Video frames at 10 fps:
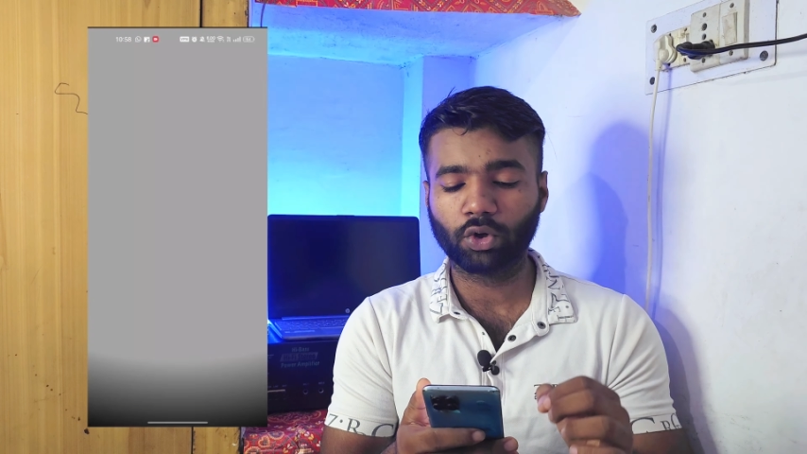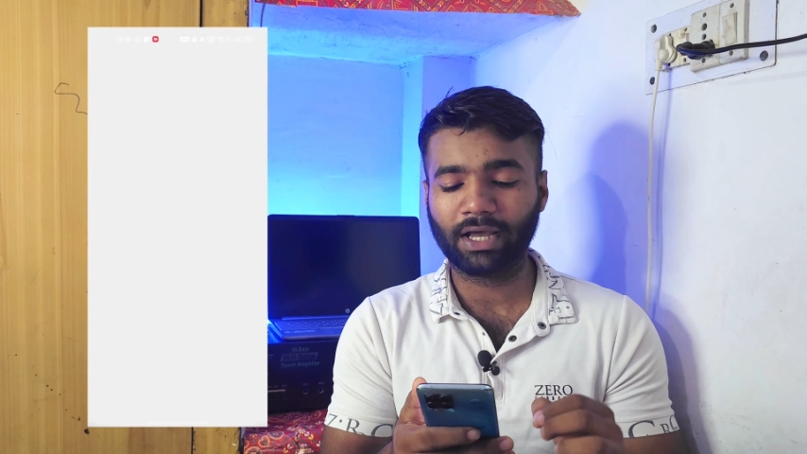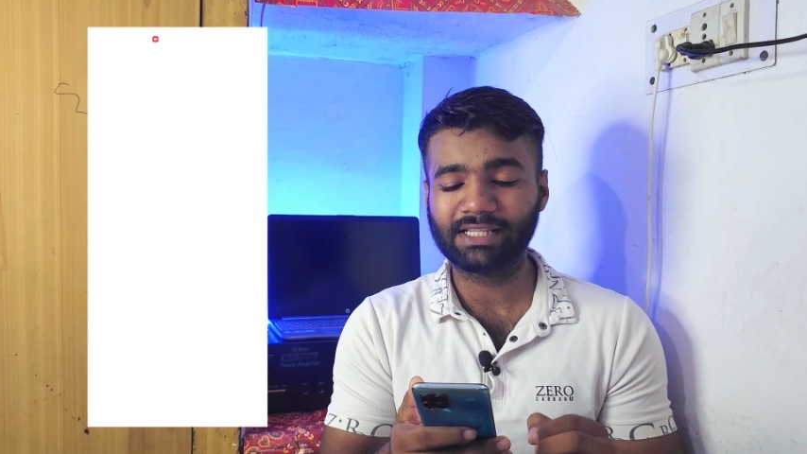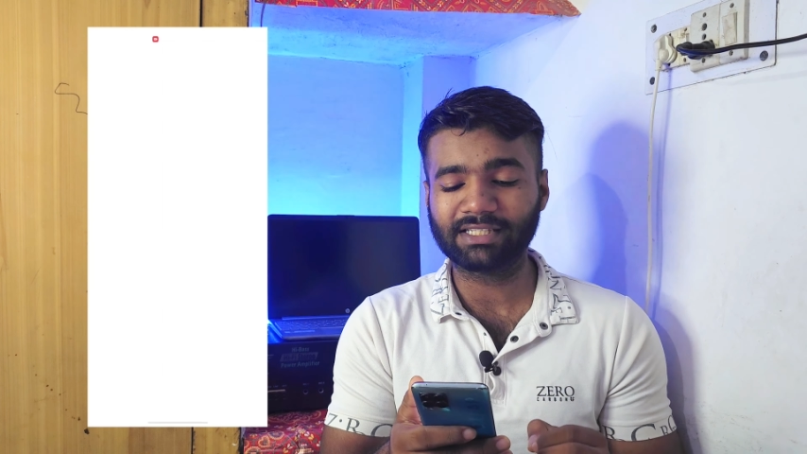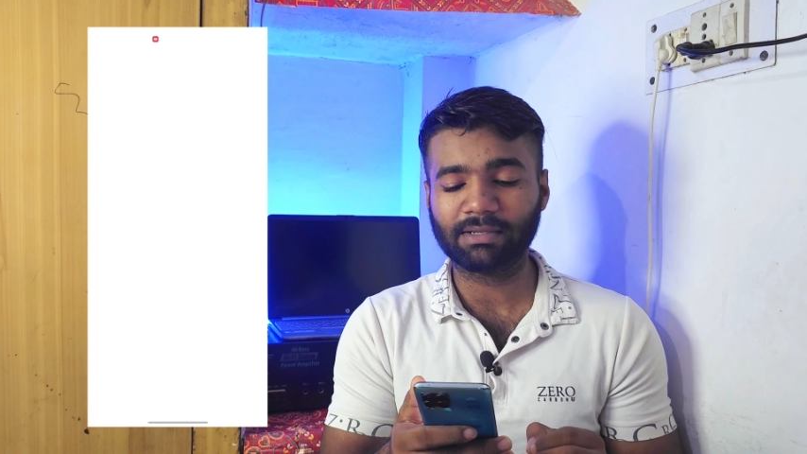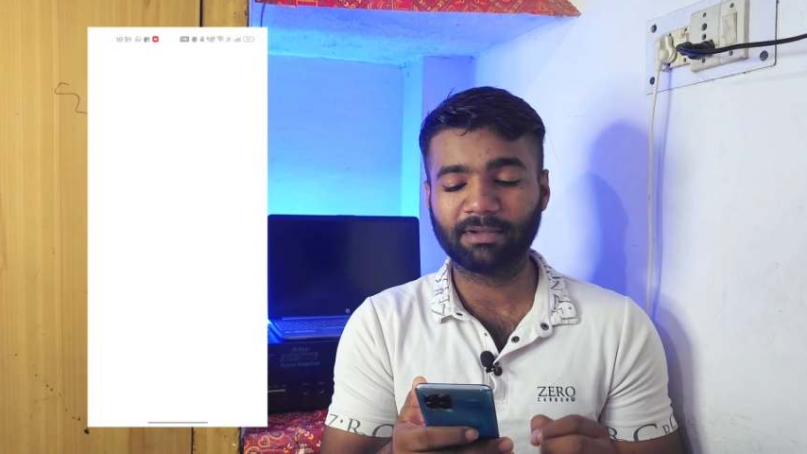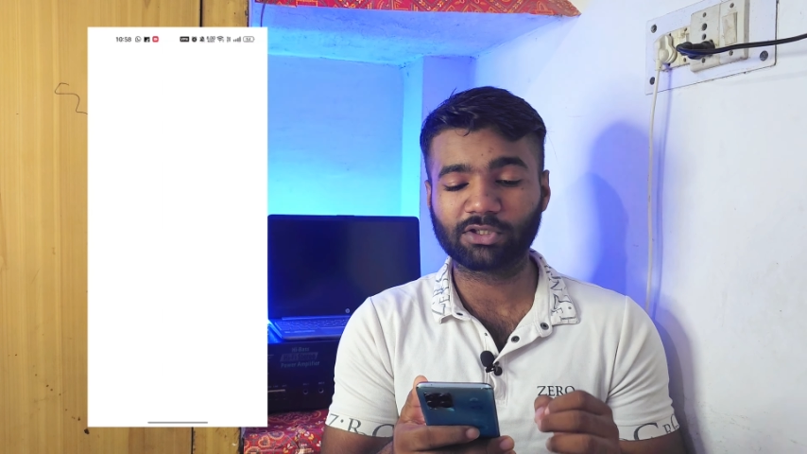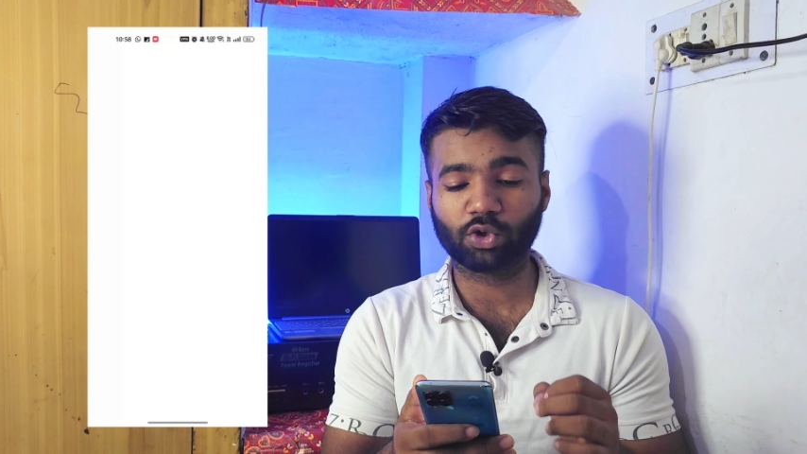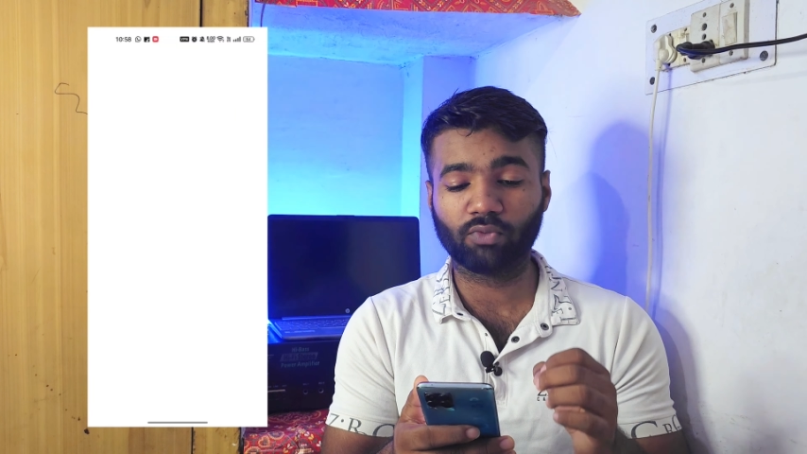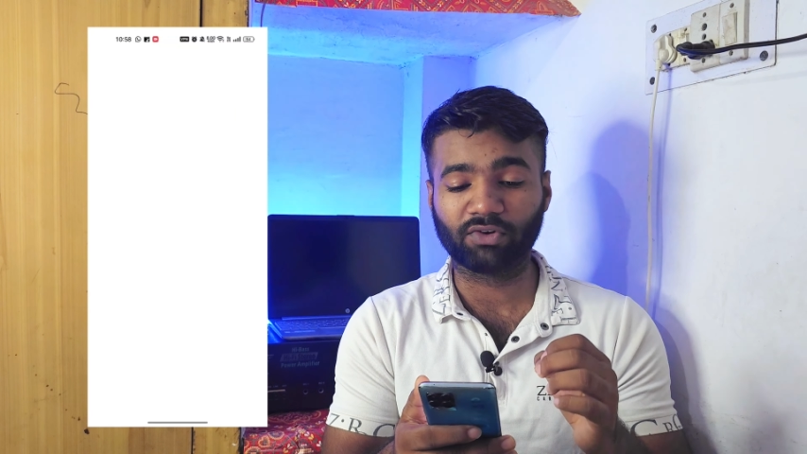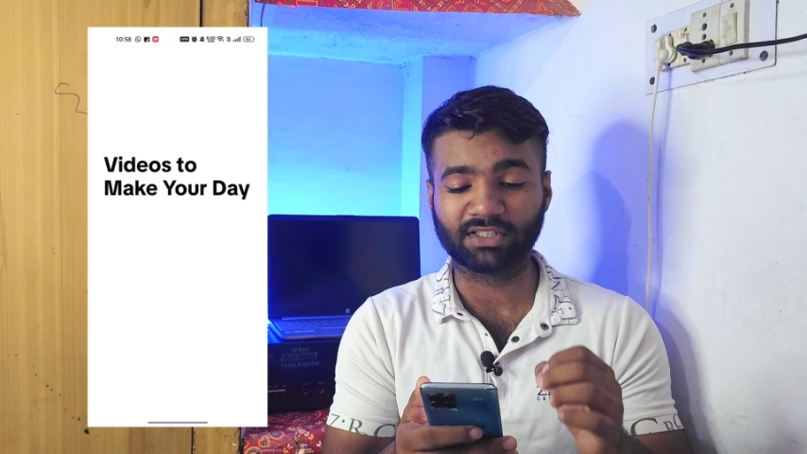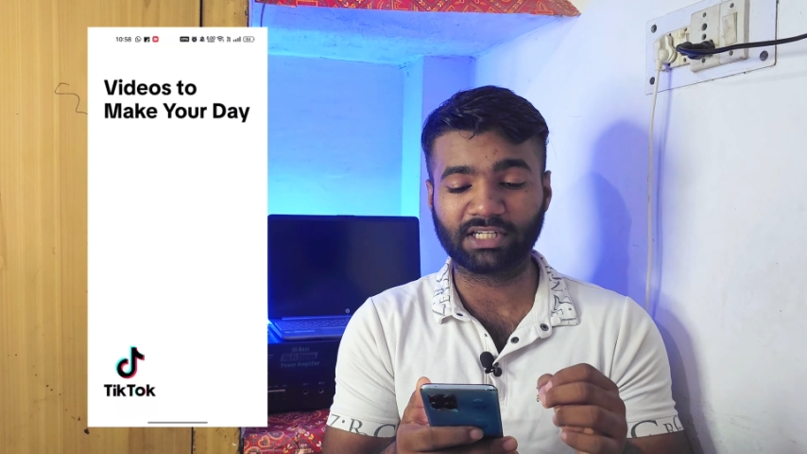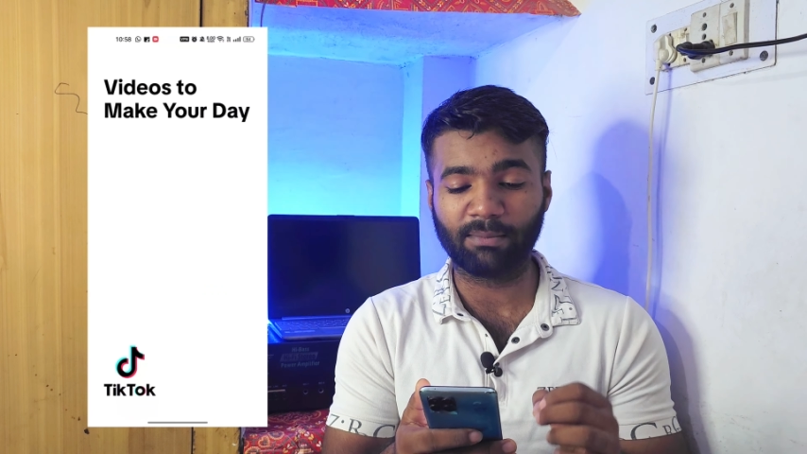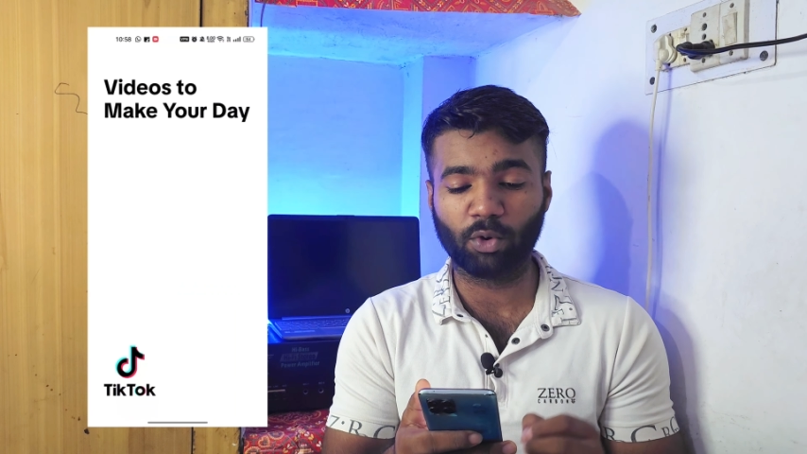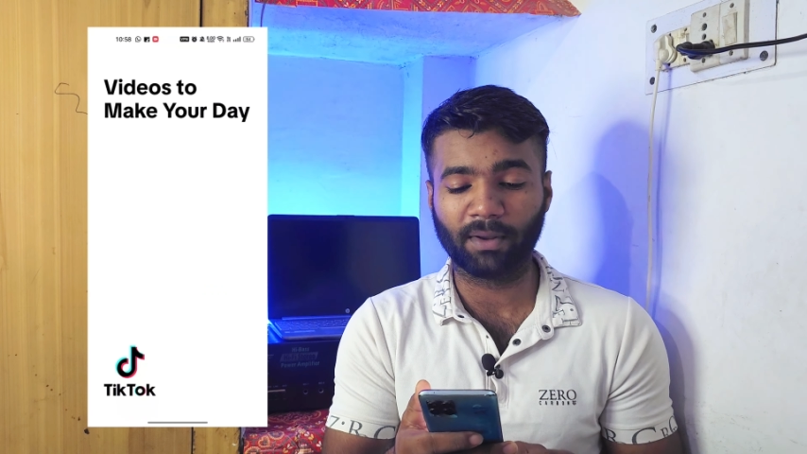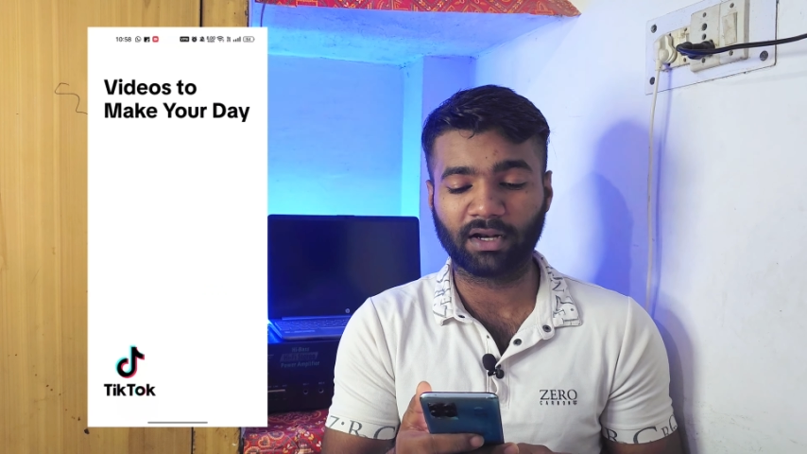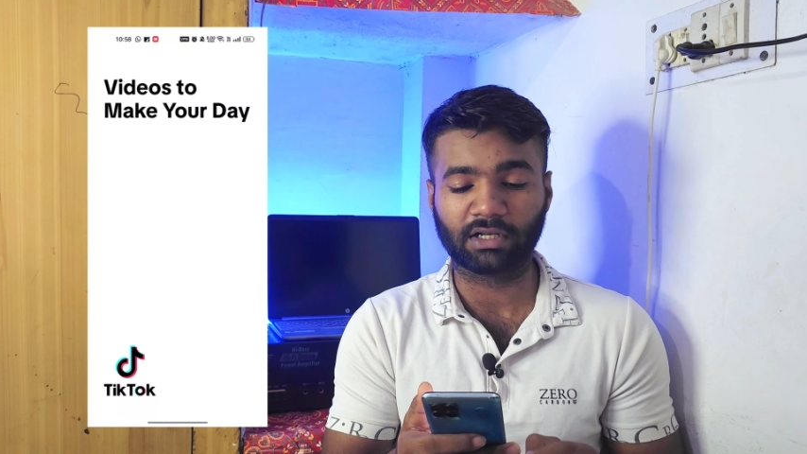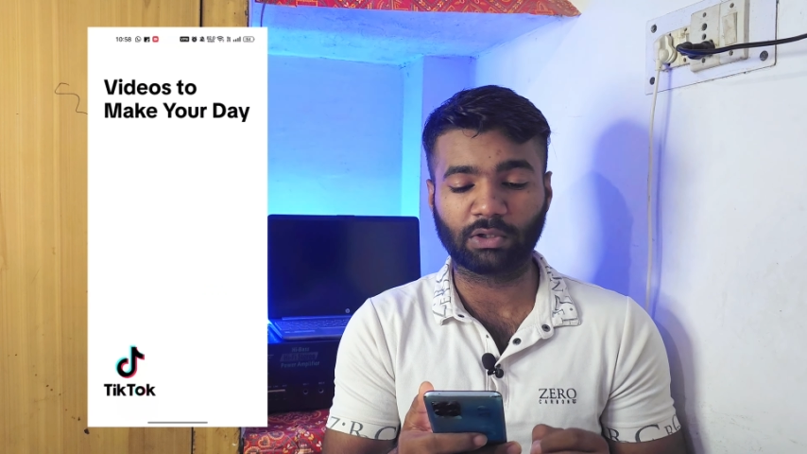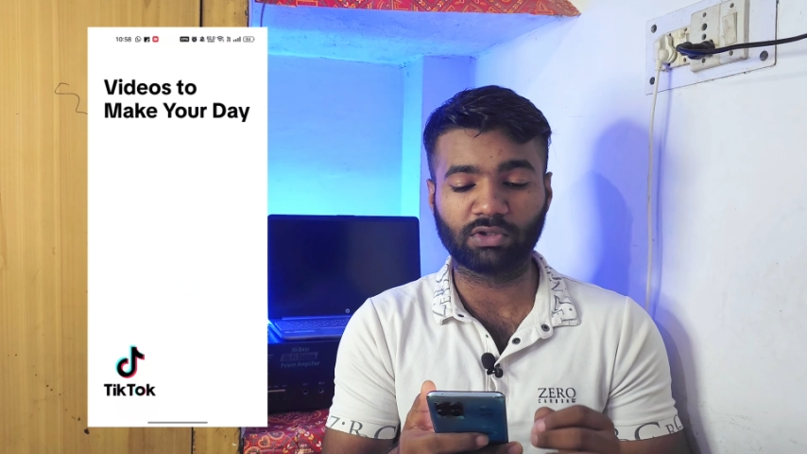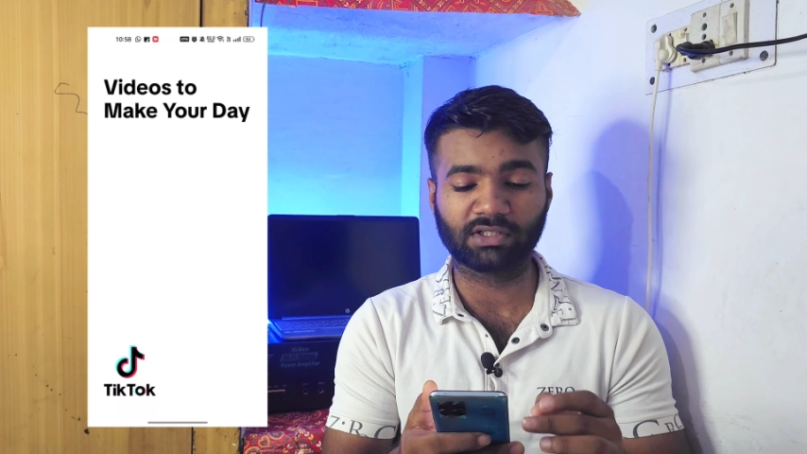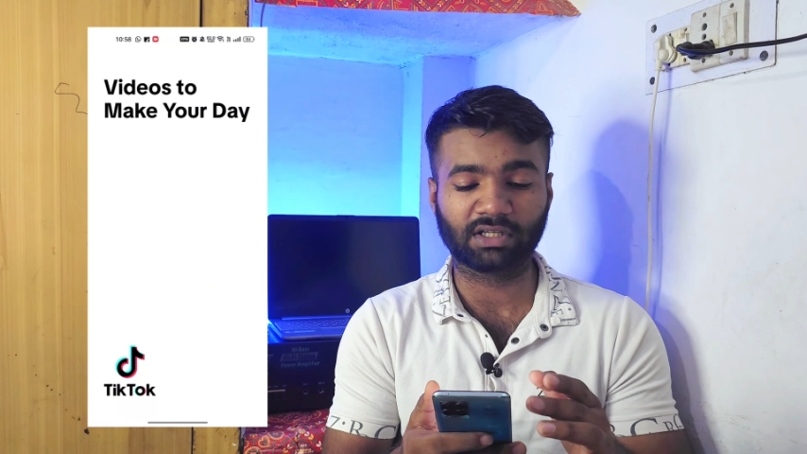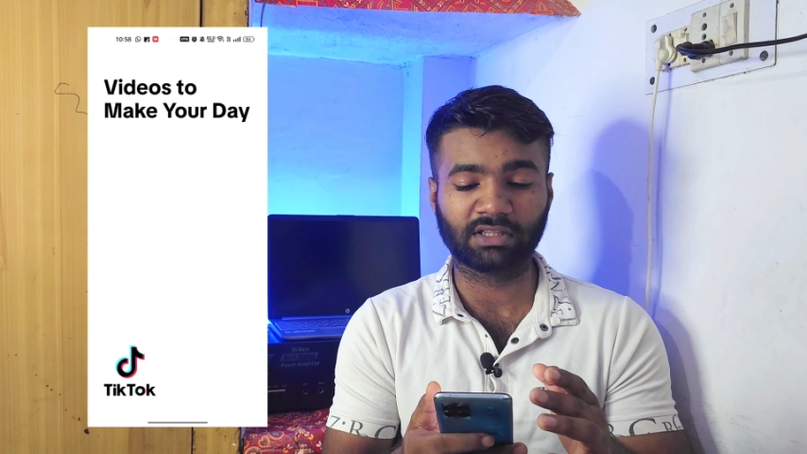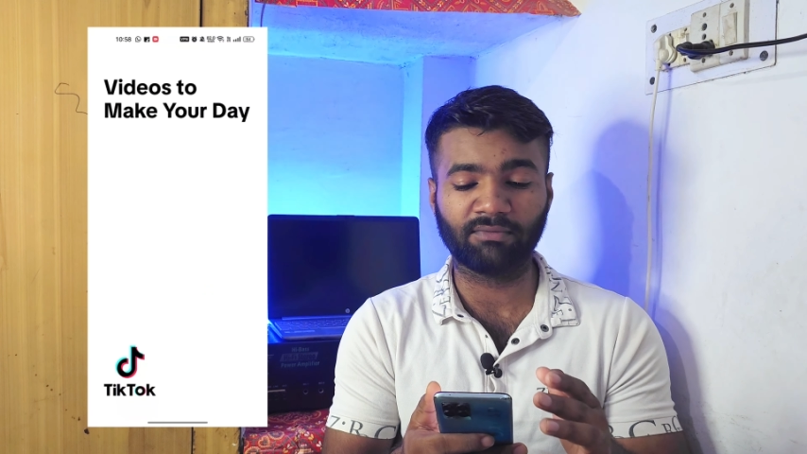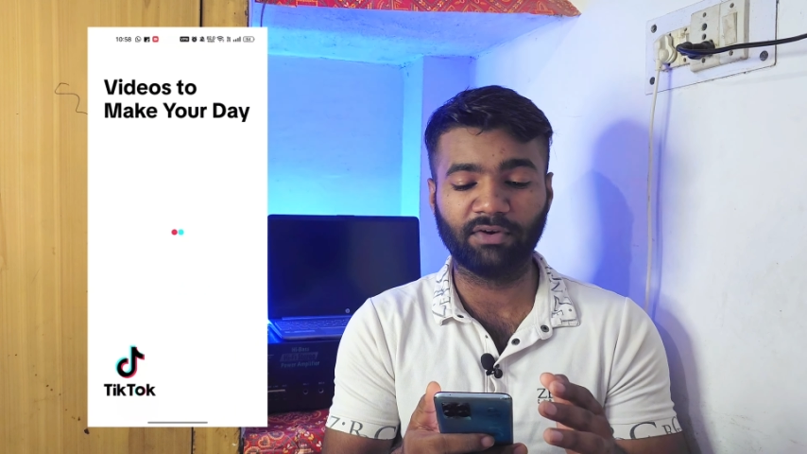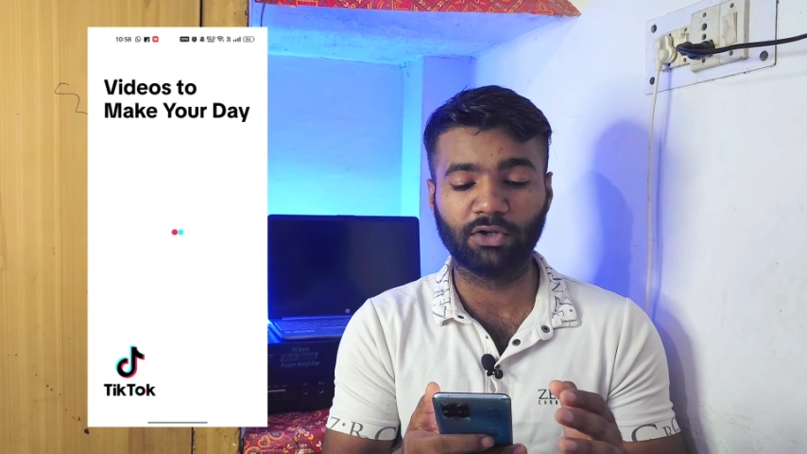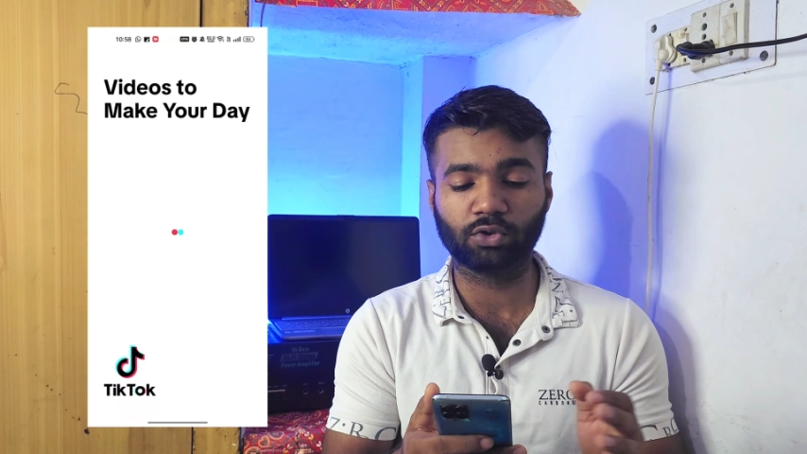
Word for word: तो क्या जैसे मैं इसको फर्स्ट टाइम ओपन करता हूँ देख सकते हैं